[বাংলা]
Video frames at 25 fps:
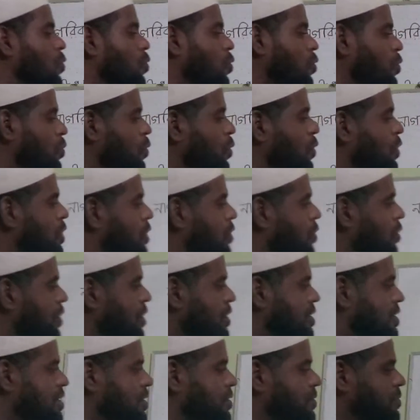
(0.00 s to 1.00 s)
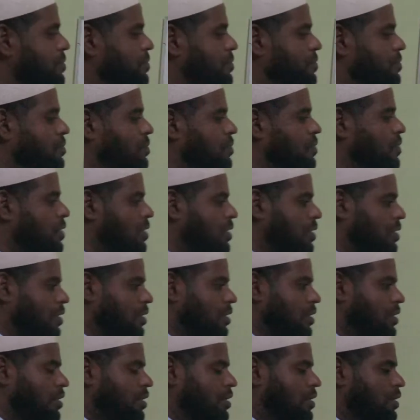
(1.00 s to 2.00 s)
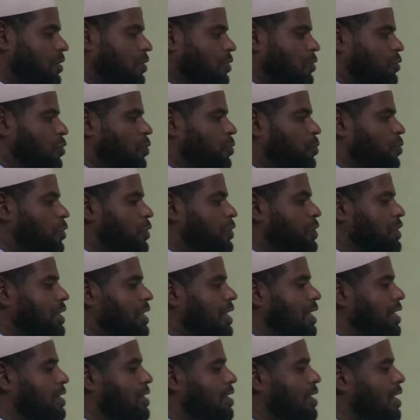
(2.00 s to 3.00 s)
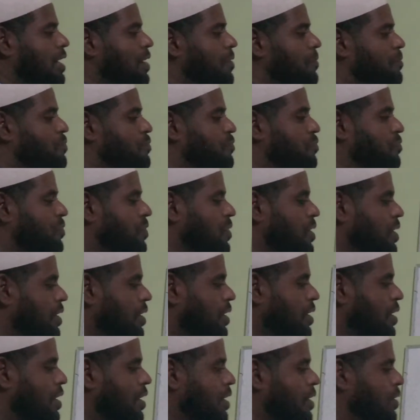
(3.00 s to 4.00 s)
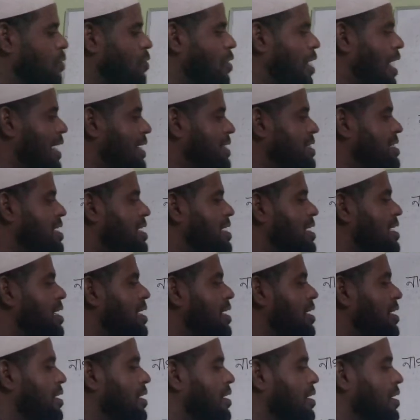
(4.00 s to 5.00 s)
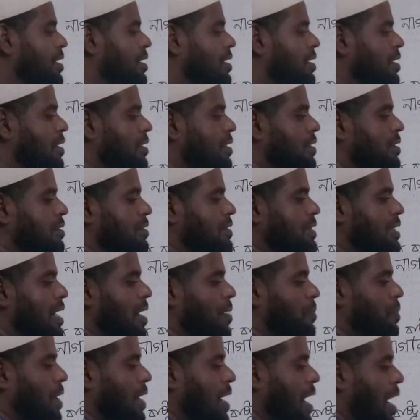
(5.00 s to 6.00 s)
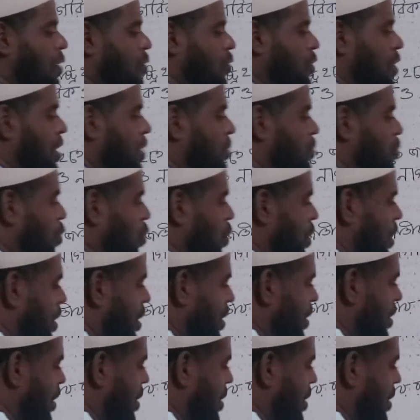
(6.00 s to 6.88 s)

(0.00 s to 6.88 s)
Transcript: উৎপত্তি হয়েছে সুপ্রিয় শিক্ষার্থীরা কিন্তু আজকে যে আমরা নাগরিক বলি